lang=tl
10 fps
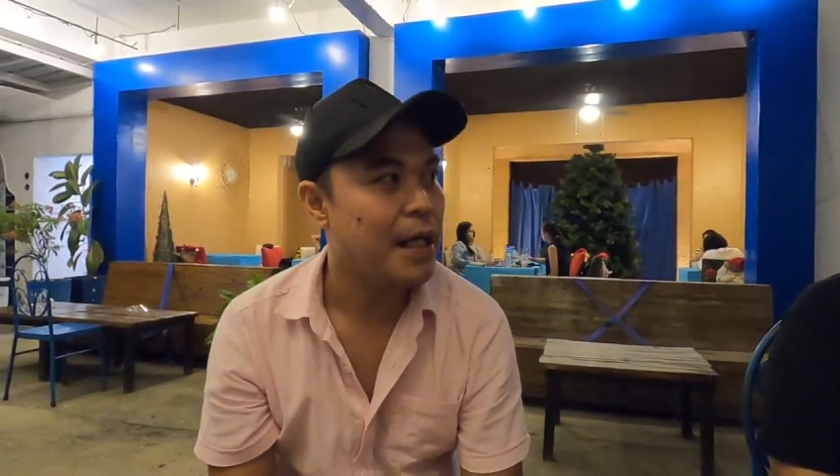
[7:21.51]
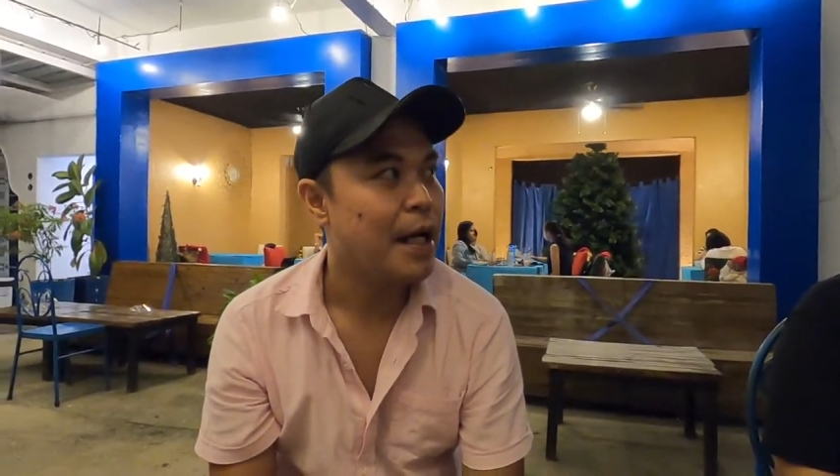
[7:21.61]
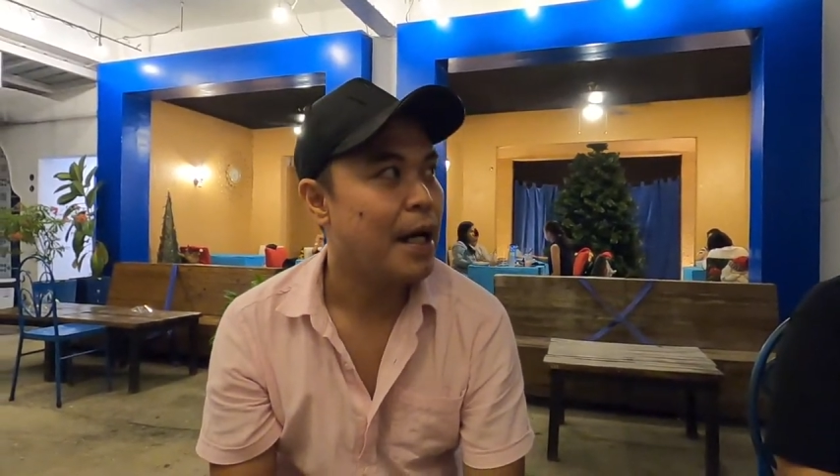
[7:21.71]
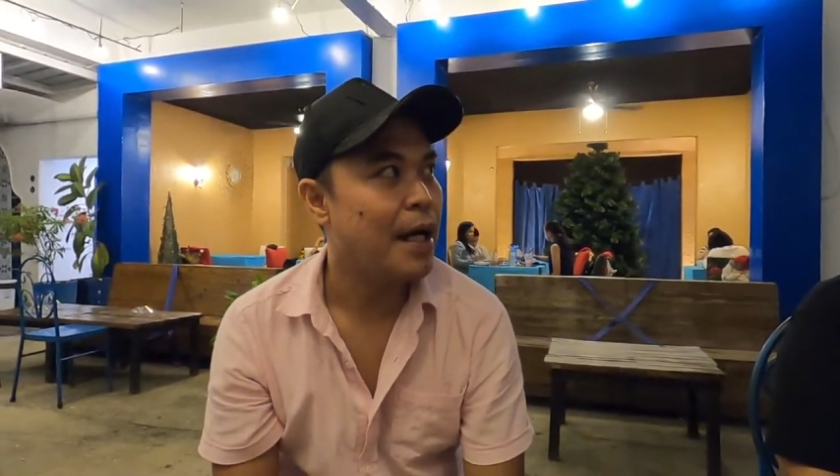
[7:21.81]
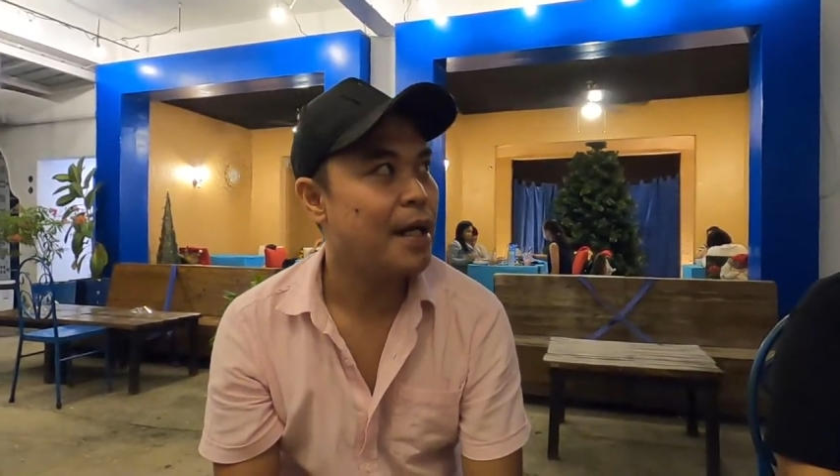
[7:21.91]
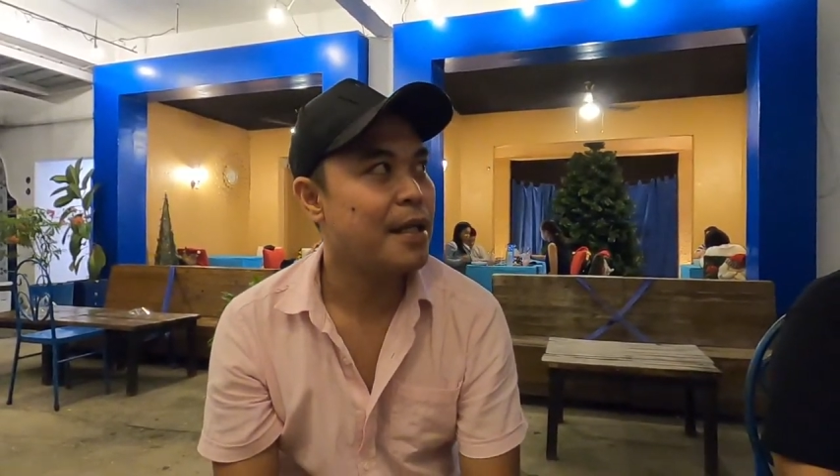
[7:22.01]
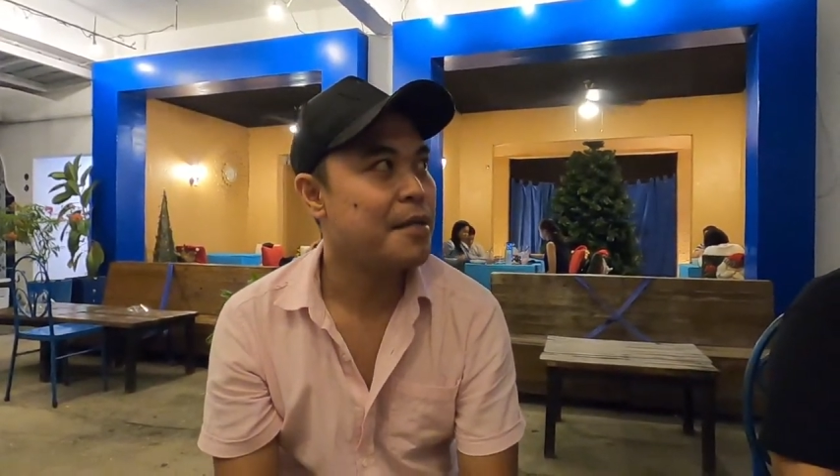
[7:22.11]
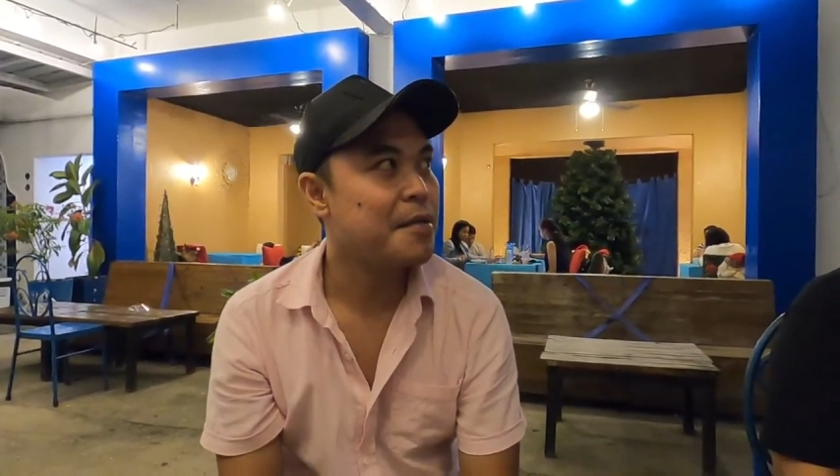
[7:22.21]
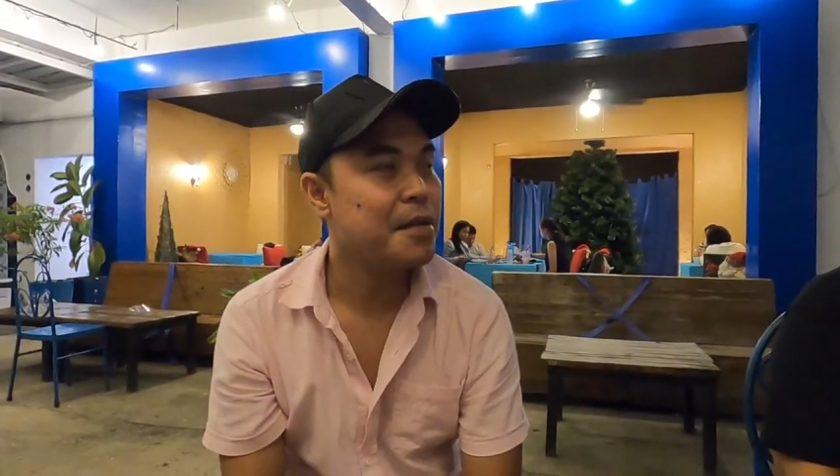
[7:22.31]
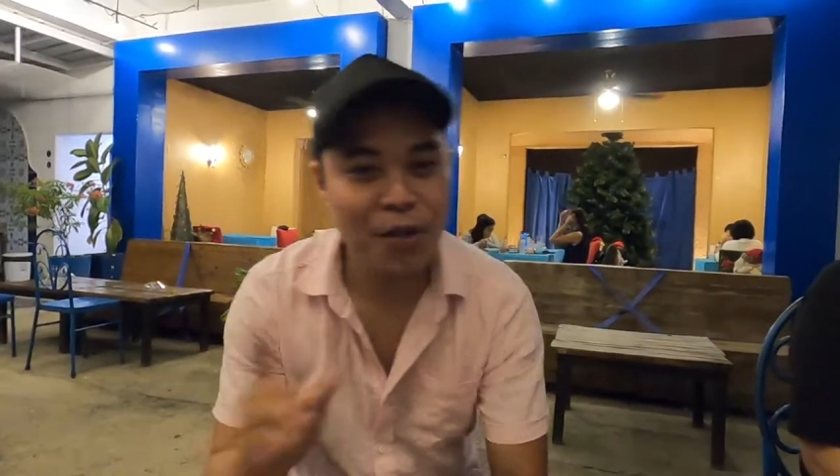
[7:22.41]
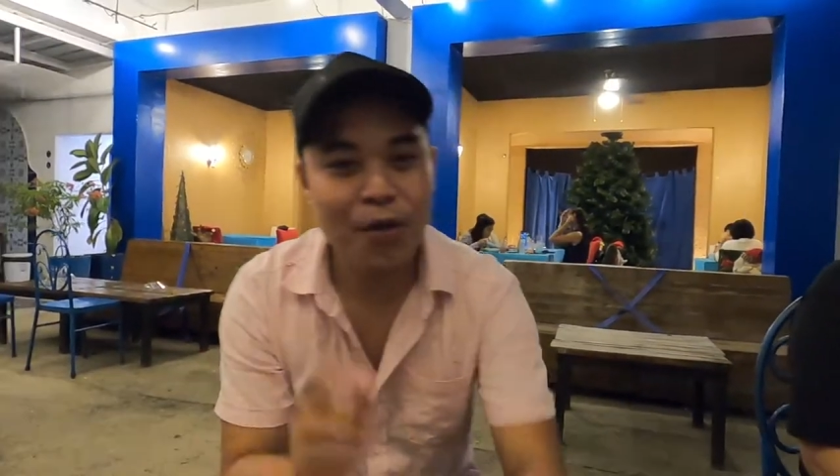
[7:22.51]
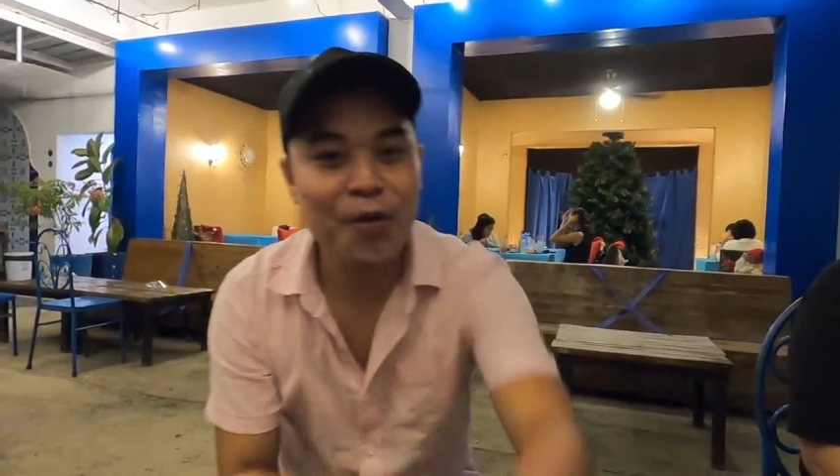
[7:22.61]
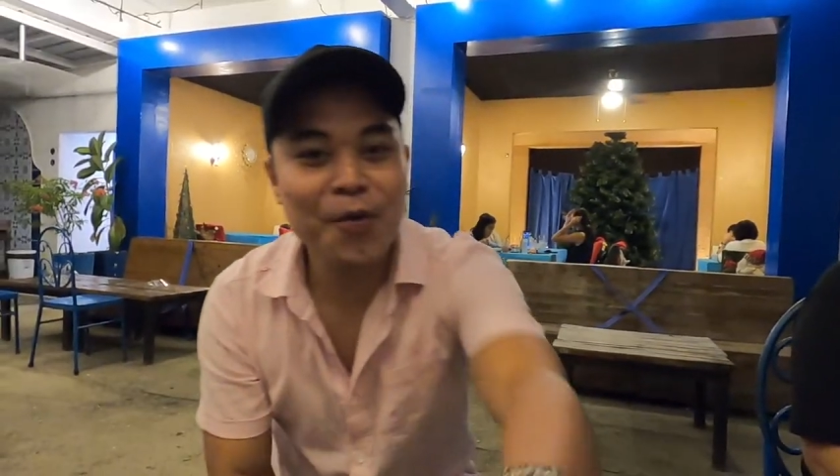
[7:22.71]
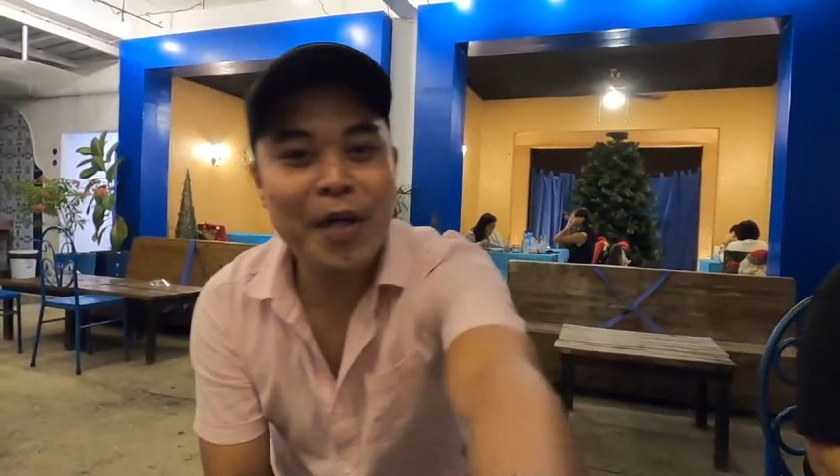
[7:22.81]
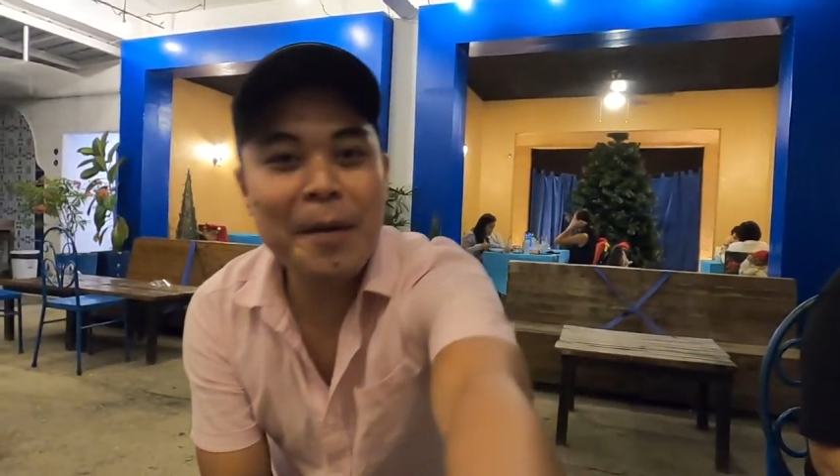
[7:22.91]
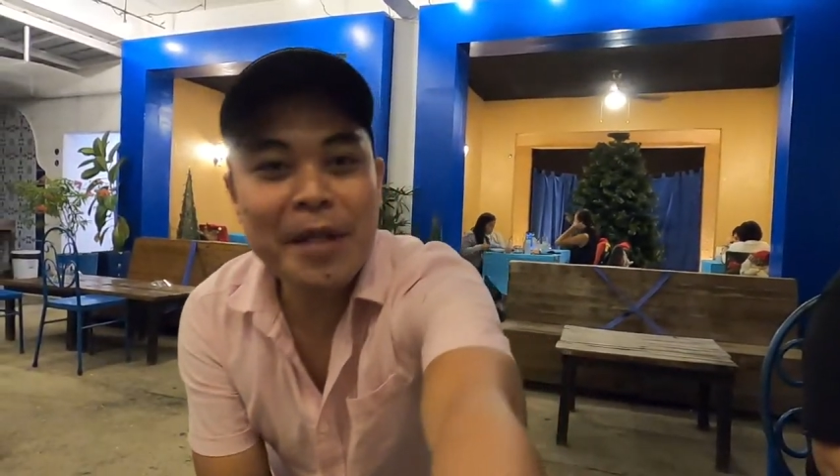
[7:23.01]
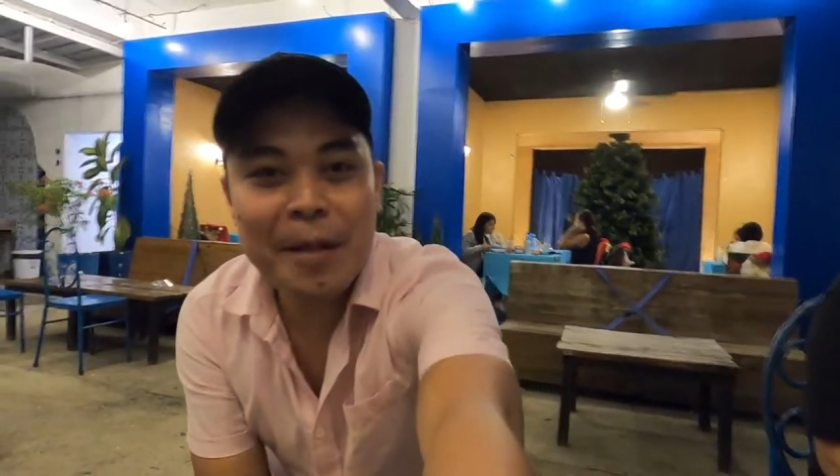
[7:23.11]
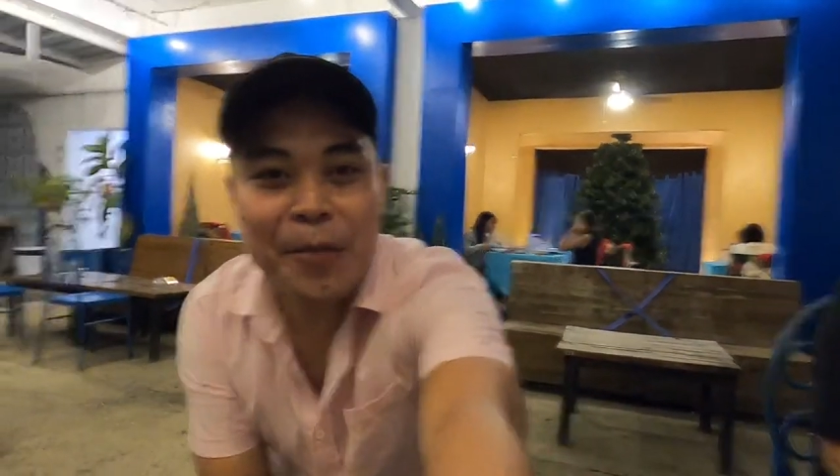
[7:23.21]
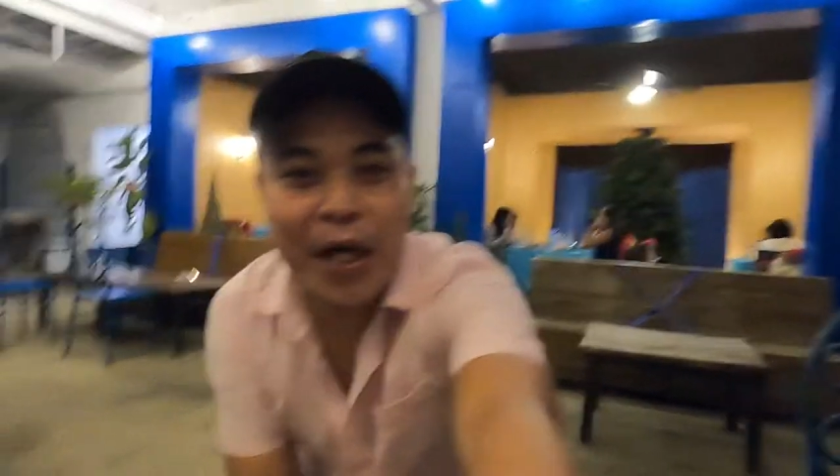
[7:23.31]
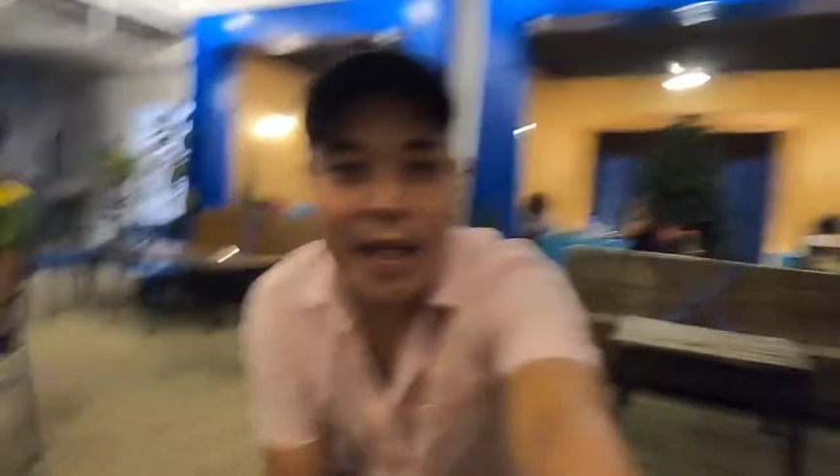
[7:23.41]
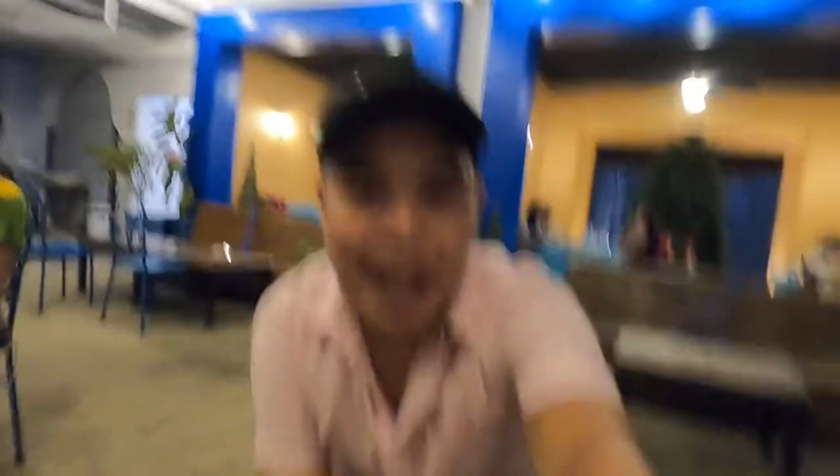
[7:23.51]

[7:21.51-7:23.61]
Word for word: At ah, so, interviewin